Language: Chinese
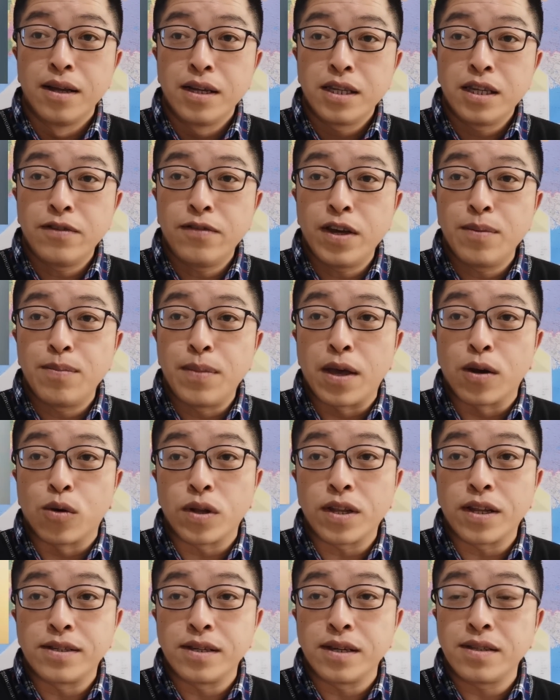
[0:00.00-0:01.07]
因为美
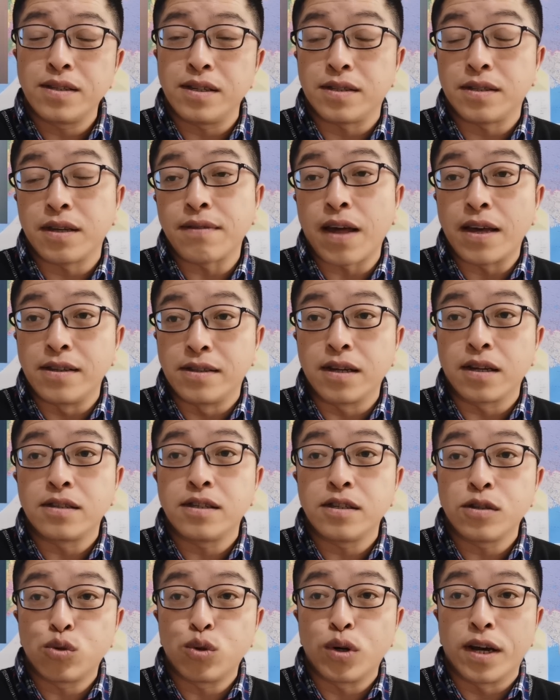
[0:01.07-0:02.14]
国的经济现在已经
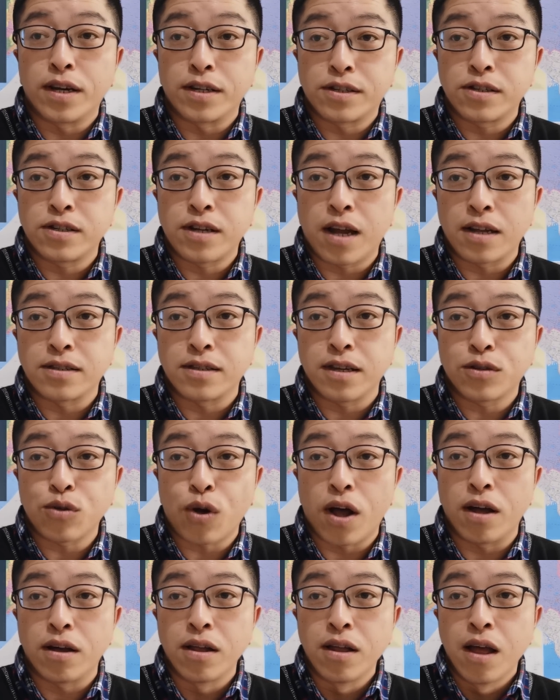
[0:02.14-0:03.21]
进入了滞胀阶
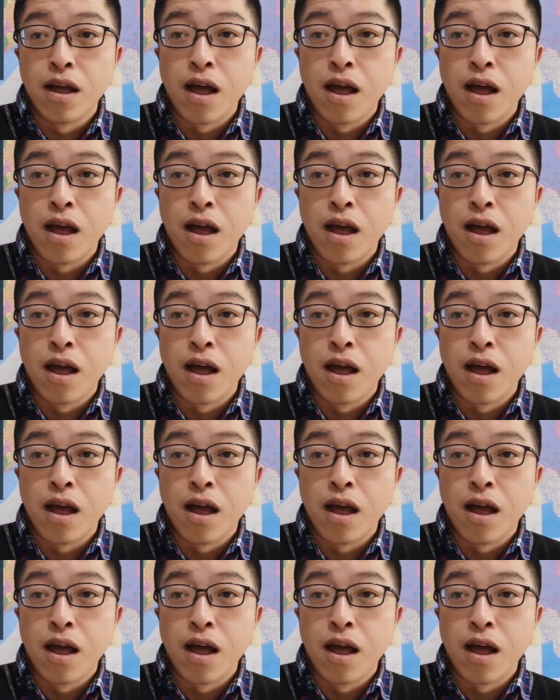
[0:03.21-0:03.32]
段。